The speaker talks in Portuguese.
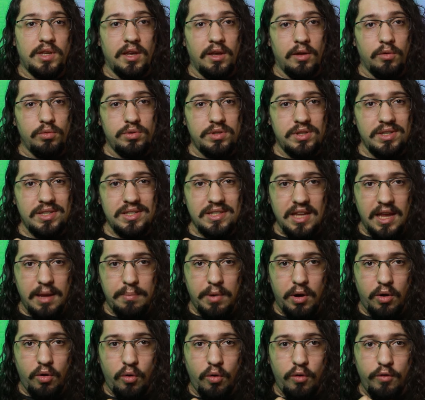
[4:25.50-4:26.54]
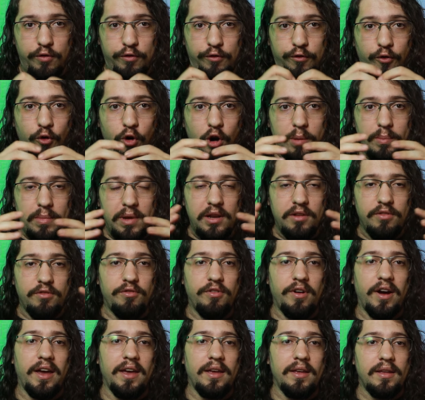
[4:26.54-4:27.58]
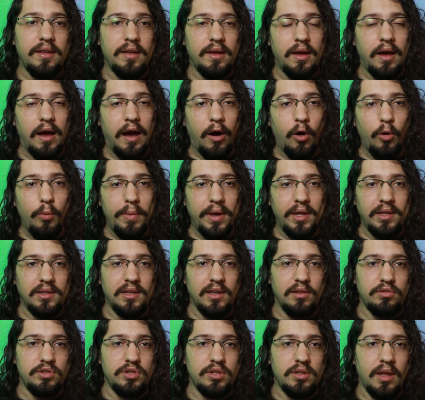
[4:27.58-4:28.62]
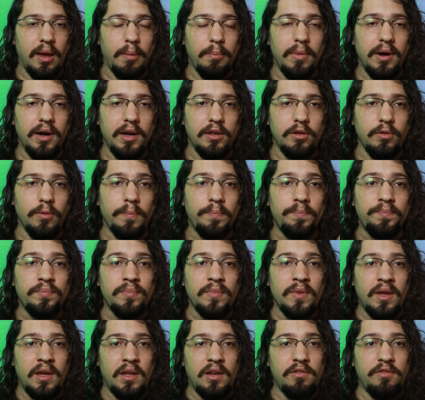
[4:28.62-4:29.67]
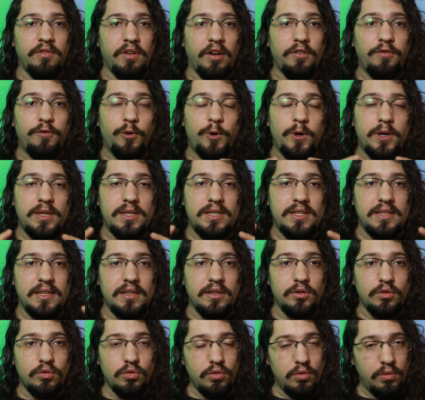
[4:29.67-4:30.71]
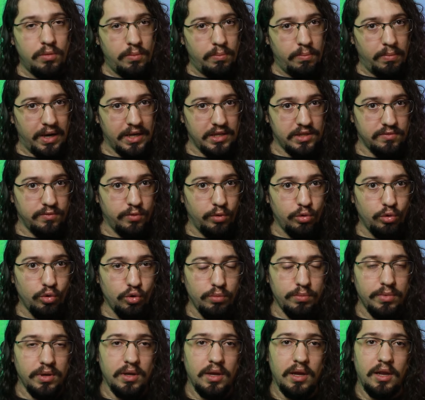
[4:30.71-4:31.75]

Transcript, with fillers: que o sistema, conforme ele vai aumentando de tamanho, ele vai fornecendo mais volume.